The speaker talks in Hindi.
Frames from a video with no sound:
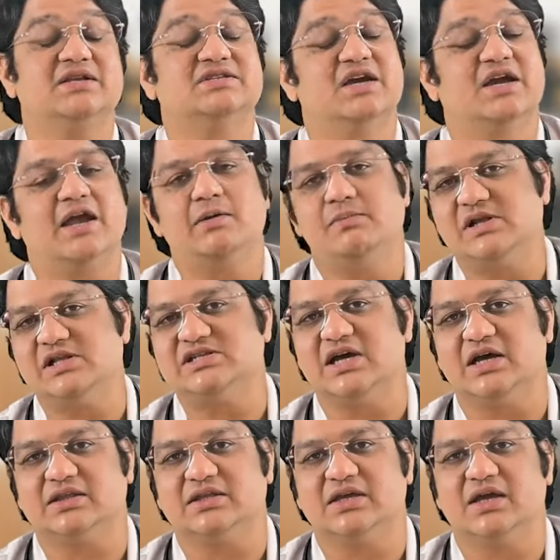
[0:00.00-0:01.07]
एक जगह मिल
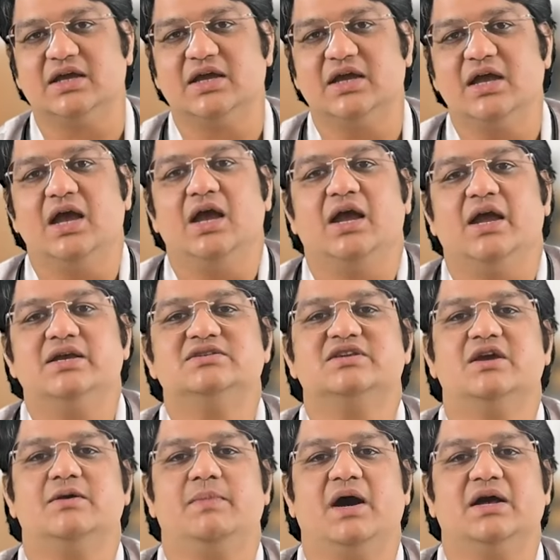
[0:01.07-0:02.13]
जाती है
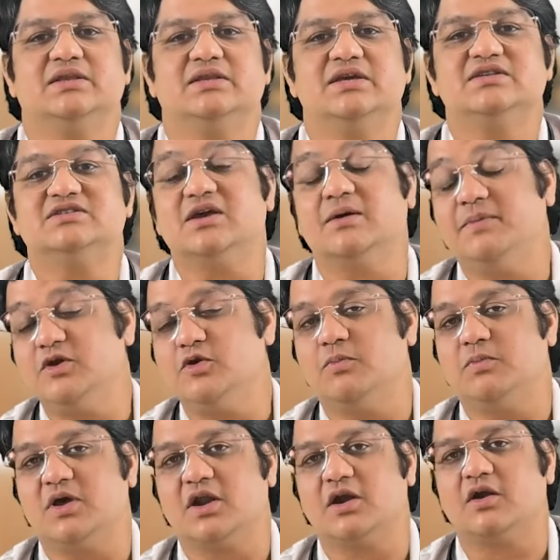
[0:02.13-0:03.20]
इसके बाद ये सभी
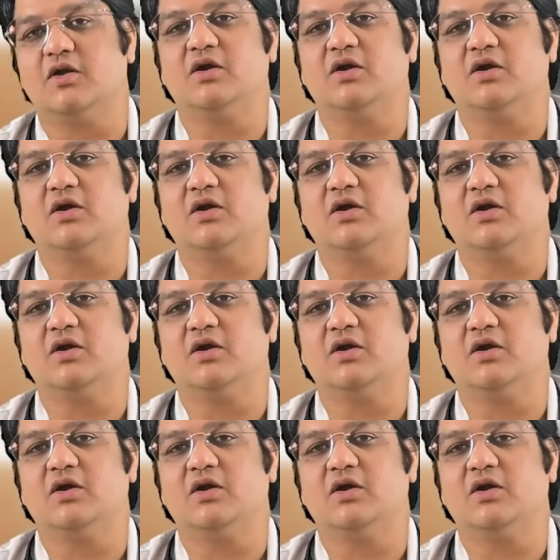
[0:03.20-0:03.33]
उपकरण